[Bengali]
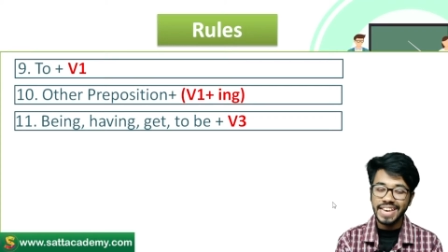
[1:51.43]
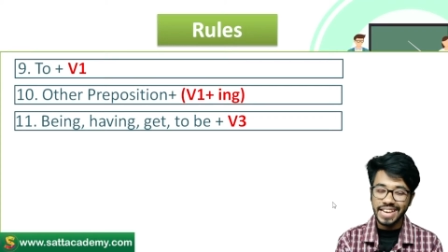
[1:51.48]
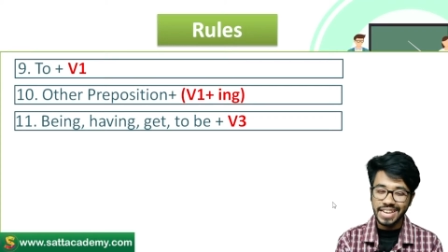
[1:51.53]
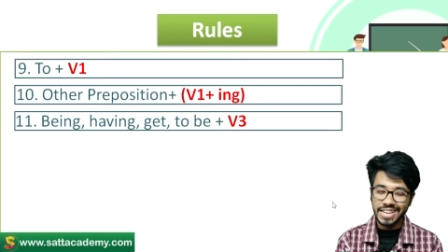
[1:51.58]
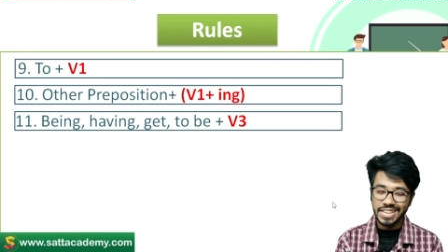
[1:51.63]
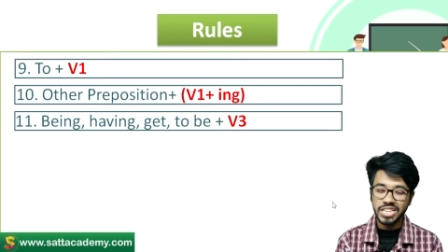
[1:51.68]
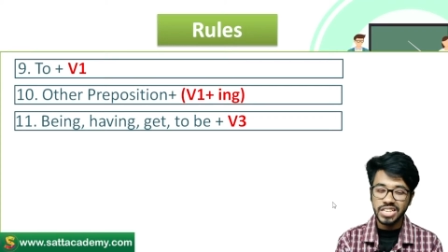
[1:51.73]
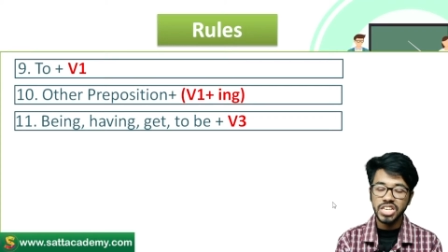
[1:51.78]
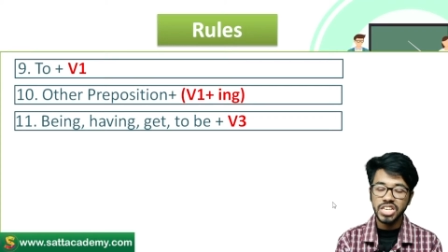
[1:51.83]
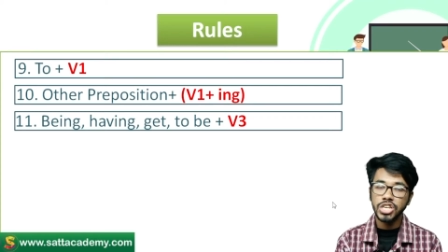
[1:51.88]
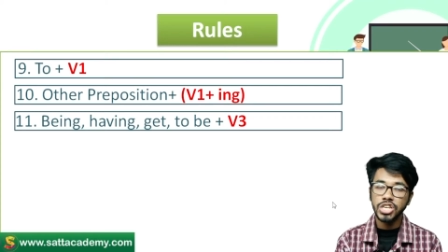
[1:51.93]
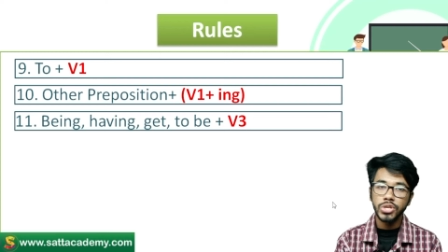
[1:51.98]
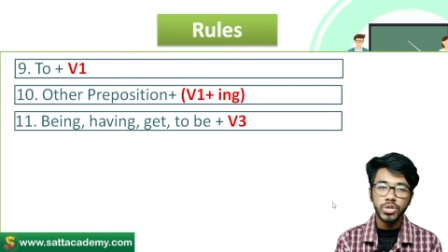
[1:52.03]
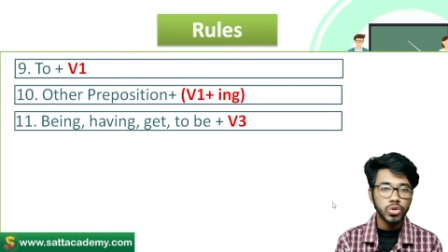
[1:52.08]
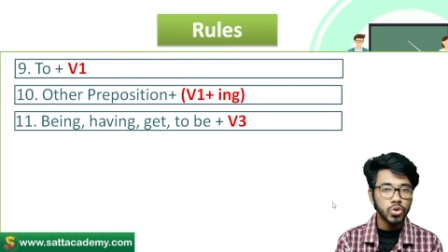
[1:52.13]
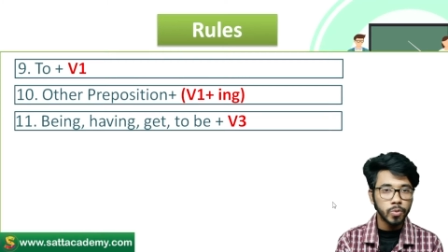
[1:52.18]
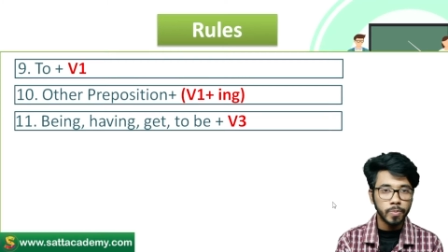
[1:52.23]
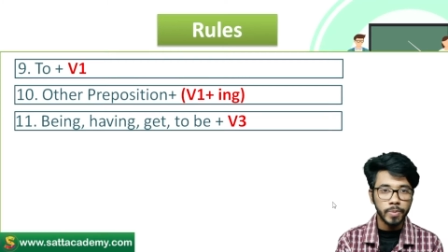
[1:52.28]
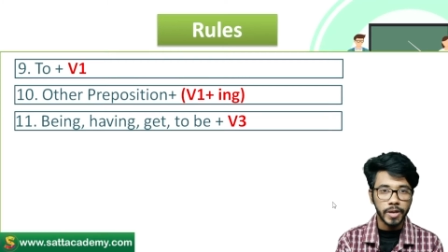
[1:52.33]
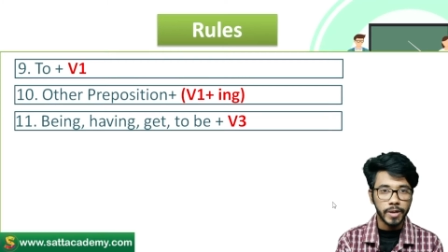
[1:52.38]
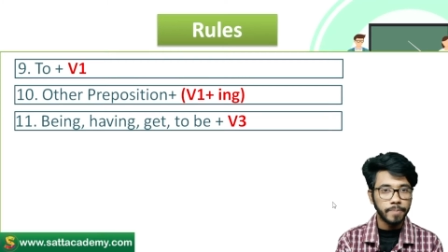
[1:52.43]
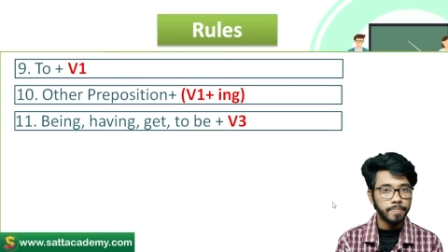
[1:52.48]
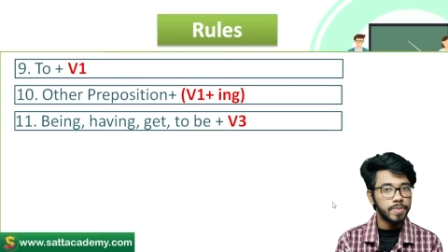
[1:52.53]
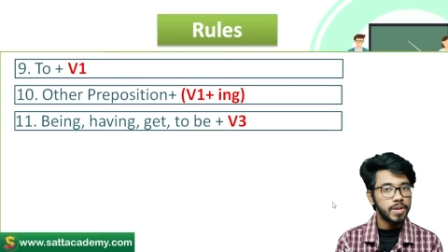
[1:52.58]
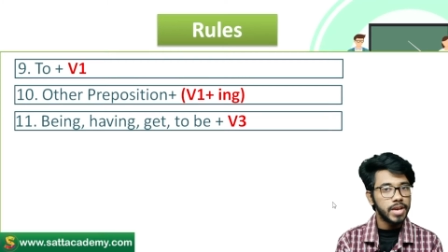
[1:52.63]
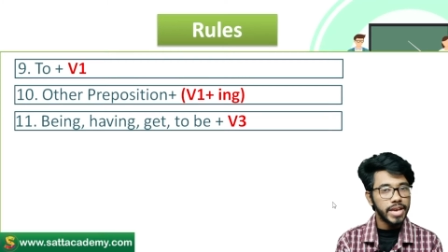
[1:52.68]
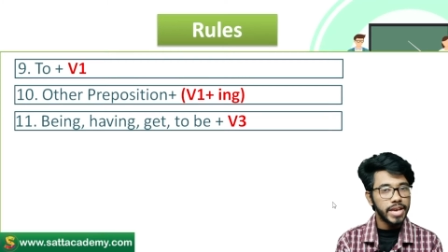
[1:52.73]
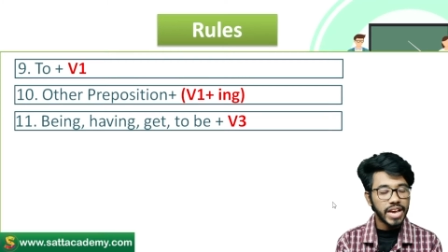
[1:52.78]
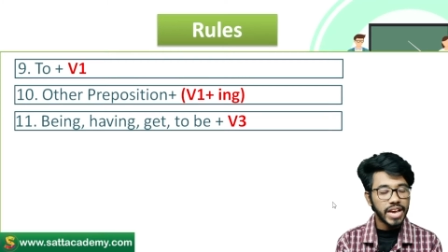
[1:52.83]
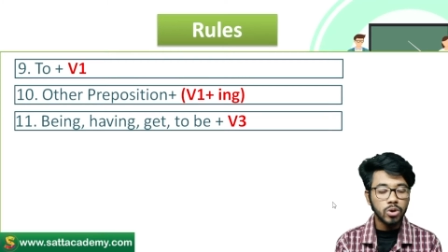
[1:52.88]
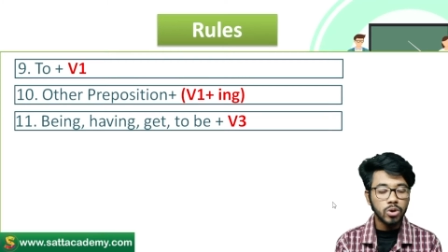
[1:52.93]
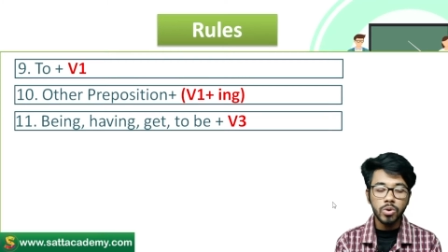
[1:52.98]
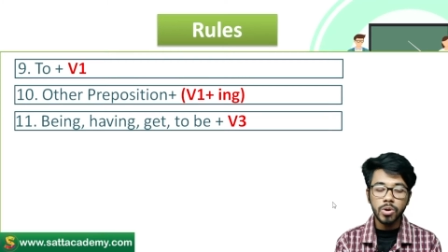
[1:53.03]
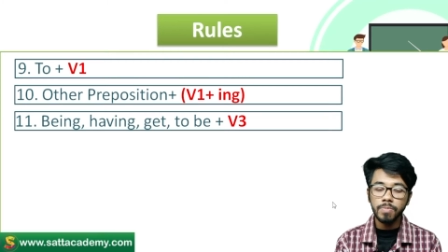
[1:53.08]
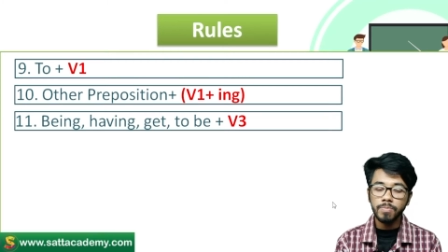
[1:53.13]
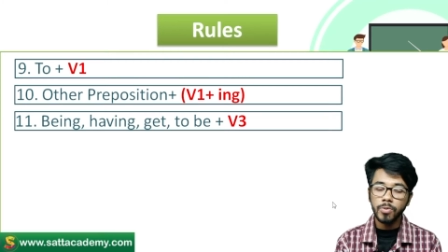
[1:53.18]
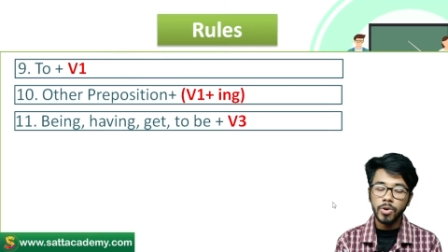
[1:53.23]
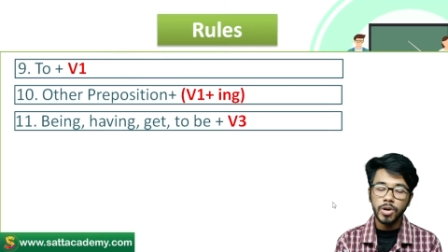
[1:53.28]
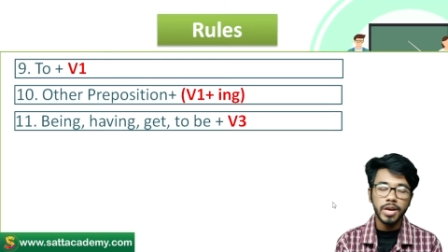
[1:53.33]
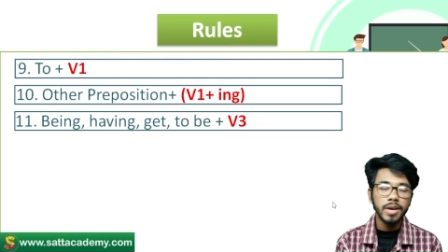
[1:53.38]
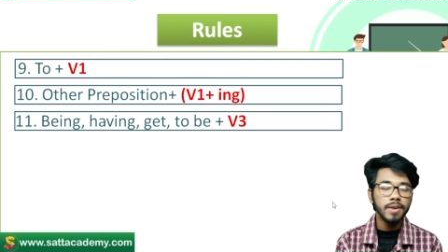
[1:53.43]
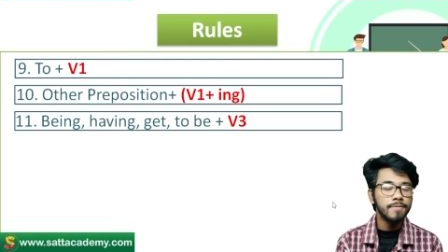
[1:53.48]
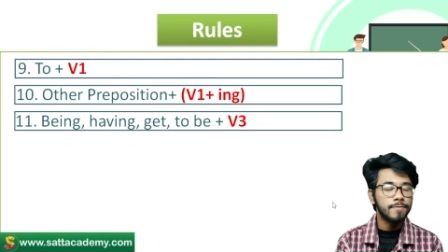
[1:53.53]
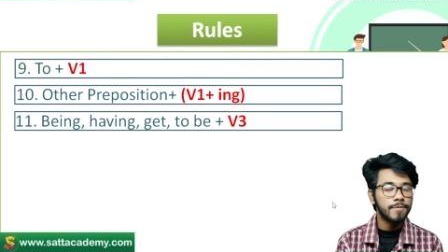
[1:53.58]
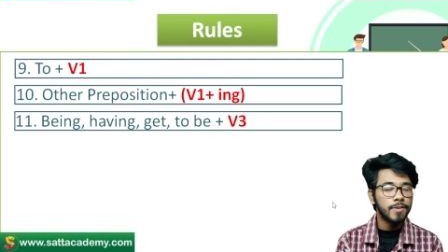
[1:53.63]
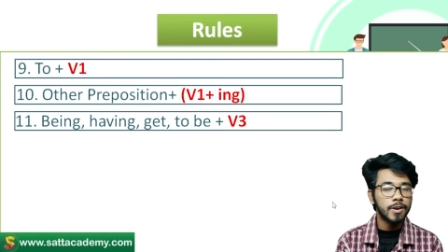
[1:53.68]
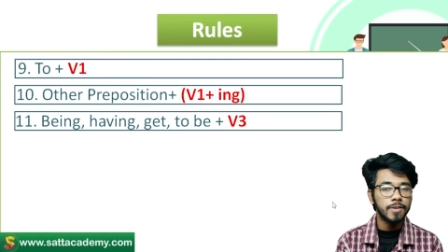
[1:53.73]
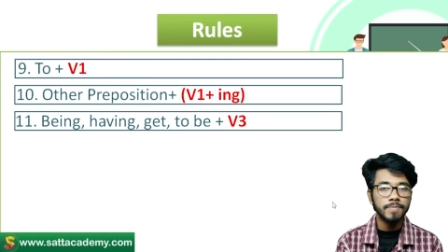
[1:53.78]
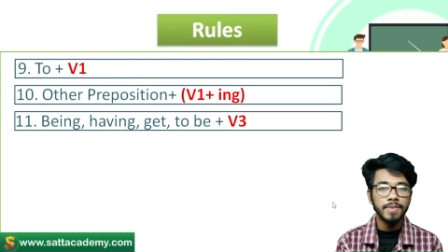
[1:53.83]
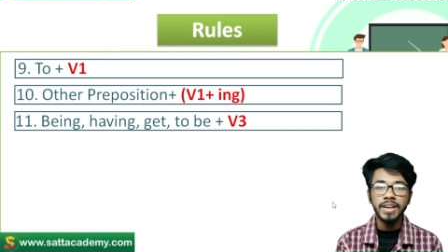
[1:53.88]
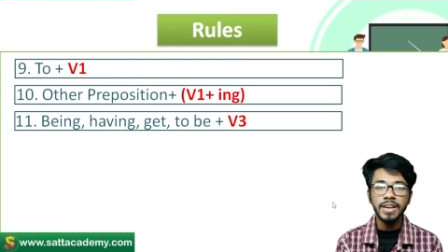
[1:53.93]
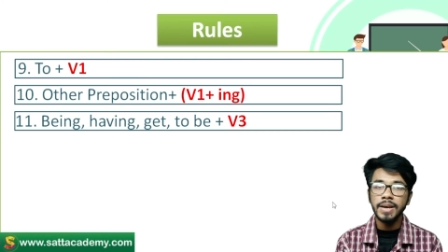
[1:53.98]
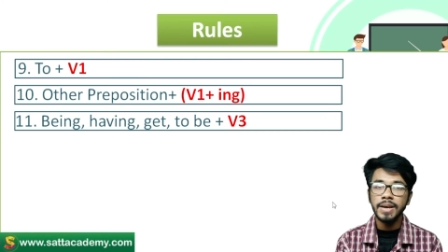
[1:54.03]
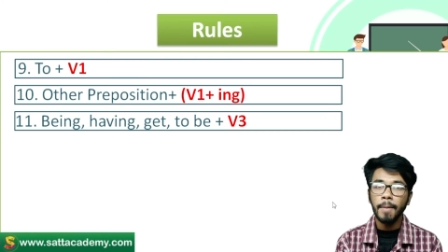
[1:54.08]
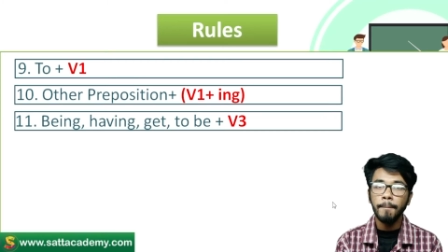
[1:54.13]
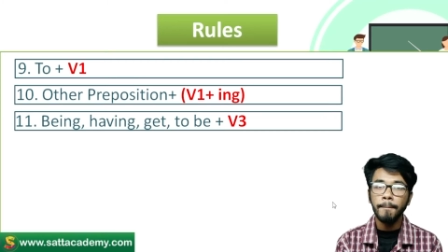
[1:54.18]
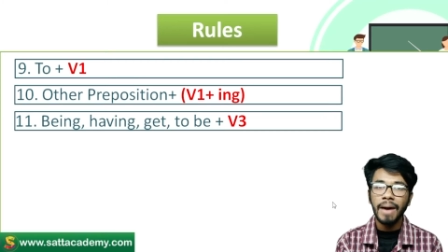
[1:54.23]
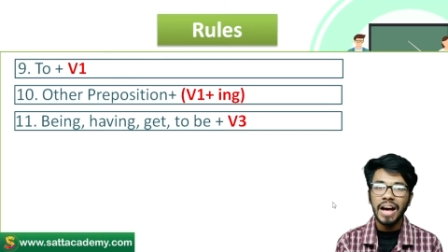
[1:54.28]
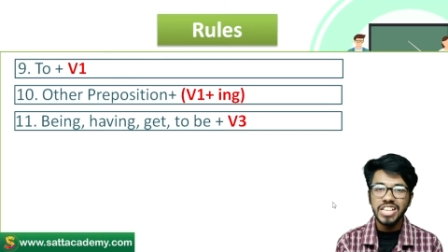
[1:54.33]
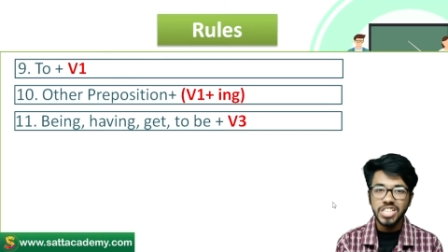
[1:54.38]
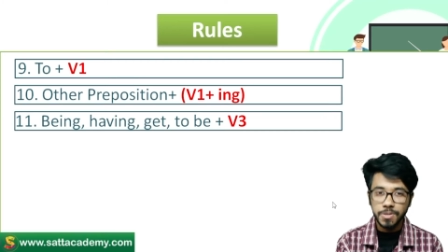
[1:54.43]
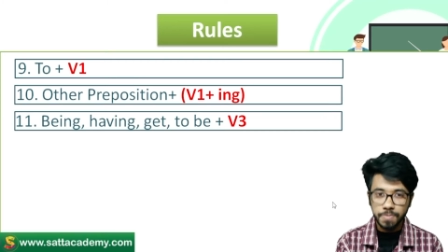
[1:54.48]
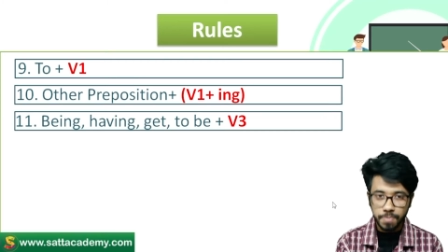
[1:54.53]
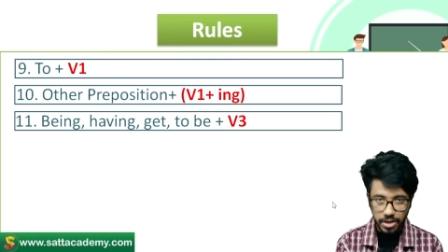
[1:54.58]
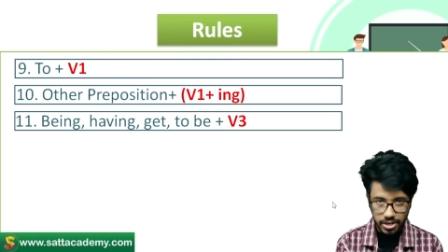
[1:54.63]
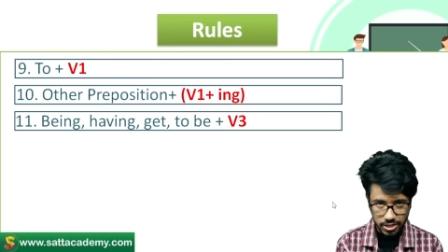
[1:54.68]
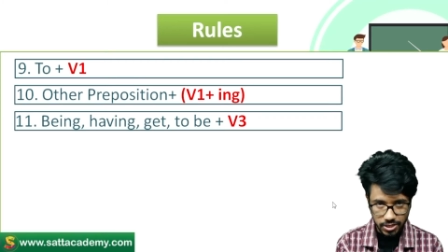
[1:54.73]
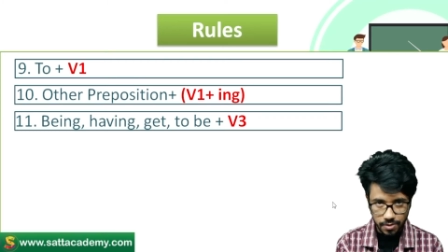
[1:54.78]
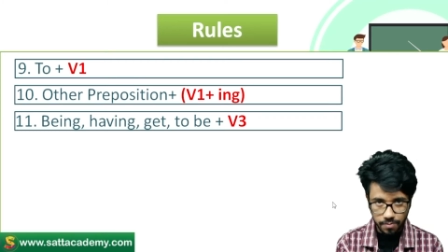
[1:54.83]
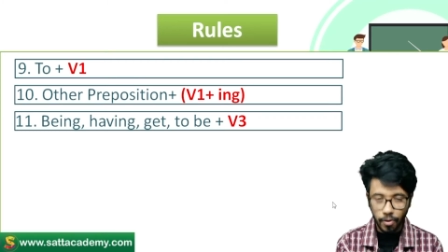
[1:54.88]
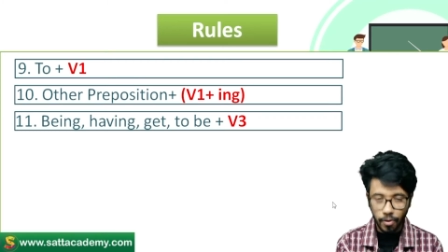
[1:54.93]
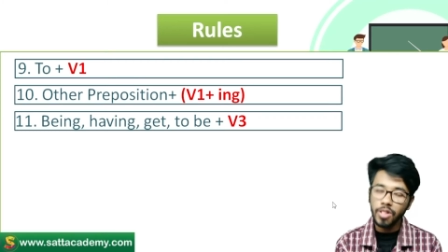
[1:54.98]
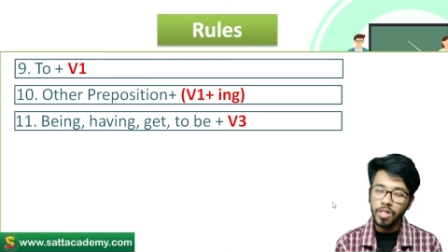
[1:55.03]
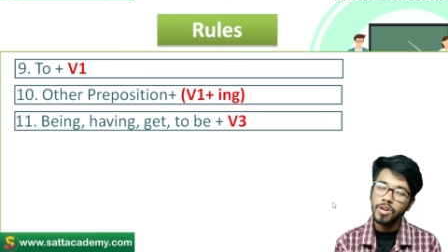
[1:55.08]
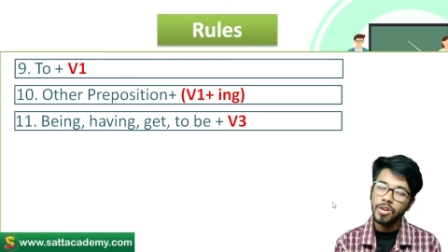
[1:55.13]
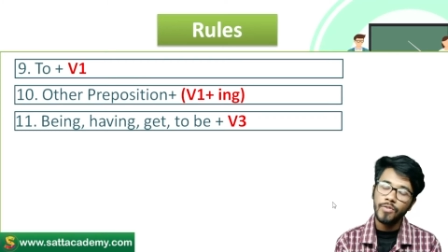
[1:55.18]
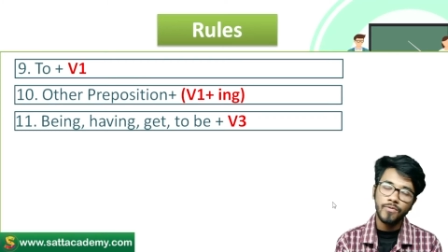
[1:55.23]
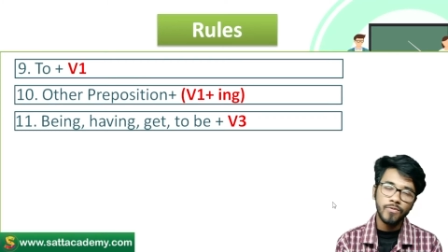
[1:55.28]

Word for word: গেট টু বি এগুলোর পরে ভার্বের পাস্ট পার্টিসিপল